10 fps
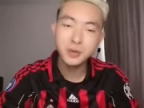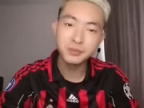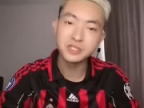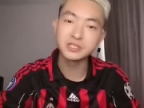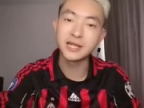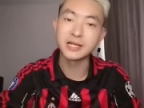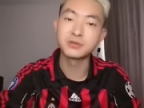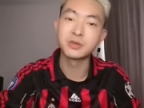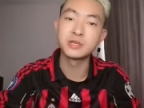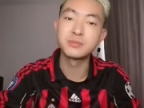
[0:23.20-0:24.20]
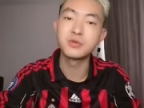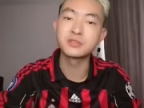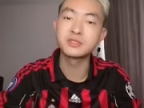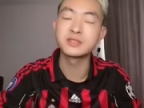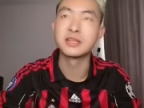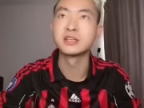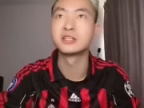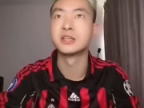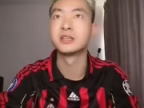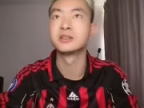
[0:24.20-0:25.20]
不仅打出了一波四连
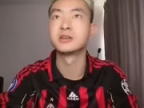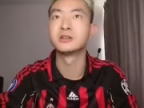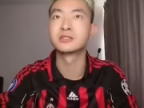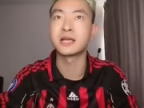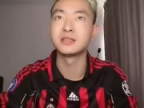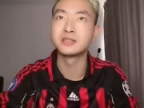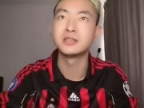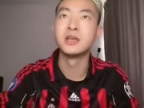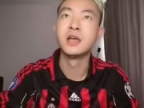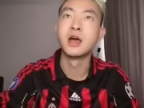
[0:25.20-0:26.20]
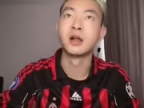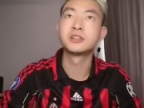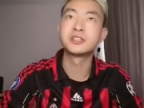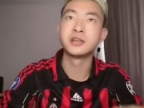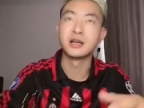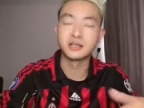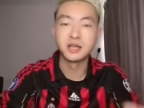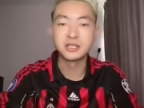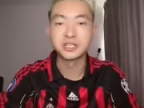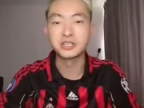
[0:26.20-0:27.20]
胜的一个战绩，而且啊
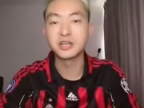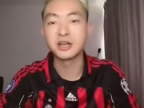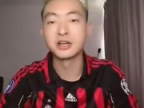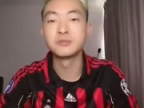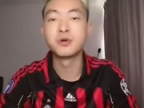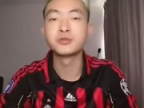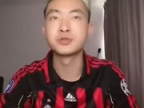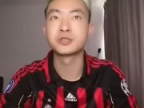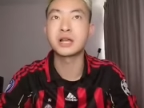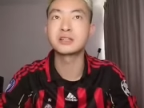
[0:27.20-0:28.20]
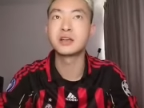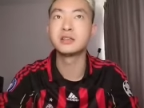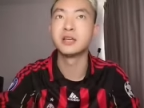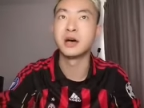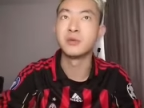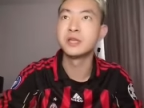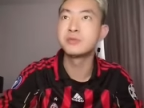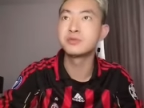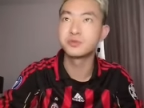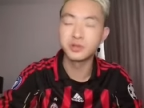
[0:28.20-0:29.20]
前场也是颇具杀伤力啊。唯一
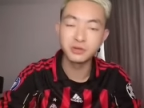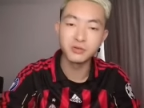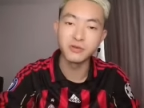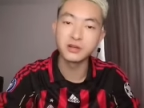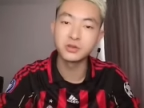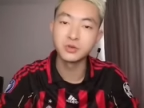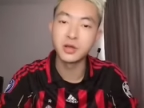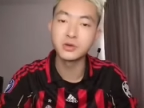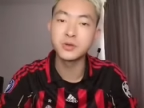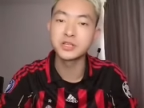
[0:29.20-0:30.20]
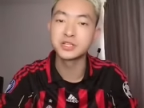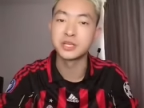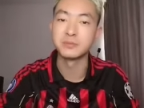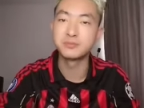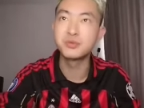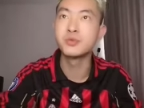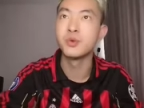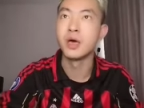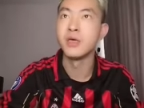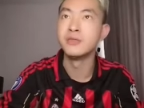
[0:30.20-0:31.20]
不足的就是防守端略显不
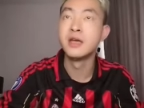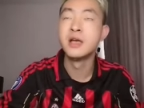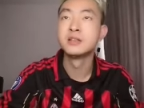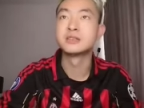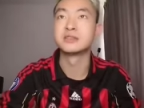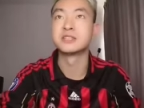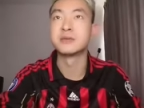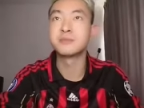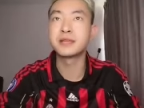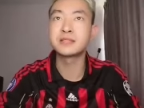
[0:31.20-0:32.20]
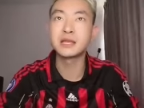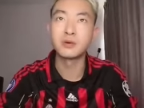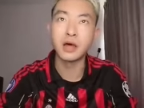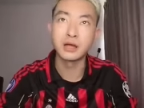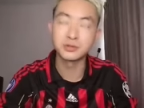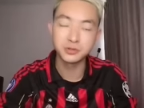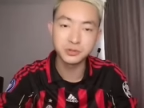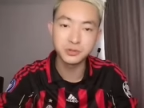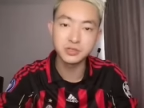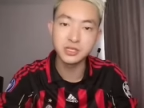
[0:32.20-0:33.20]
稳。此前杯赛的话，区
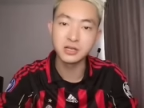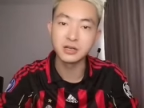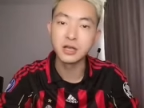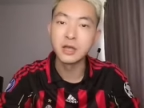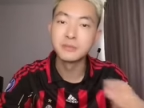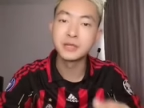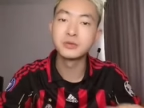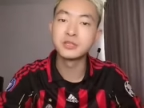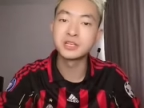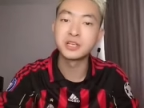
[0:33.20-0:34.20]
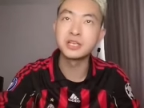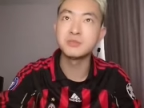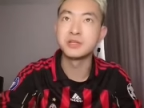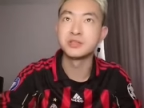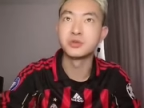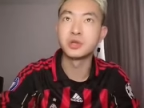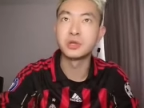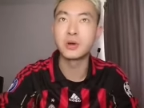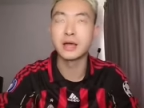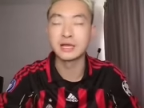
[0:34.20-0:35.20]
区这个面对这个一丙球队
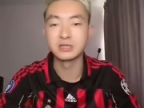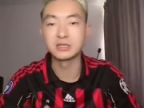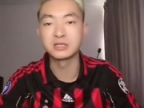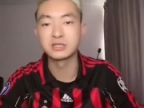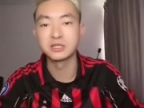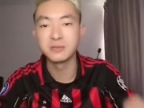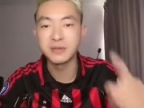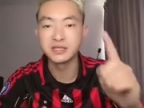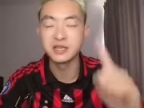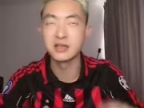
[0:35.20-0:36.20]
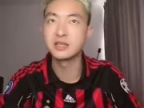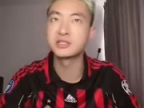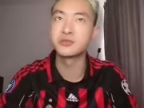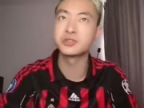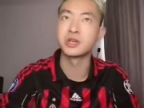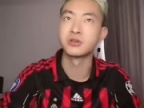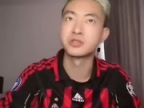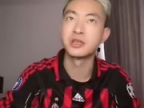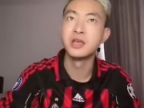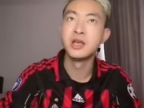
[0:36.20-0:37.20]
的话，也是只能勉强一球小胜，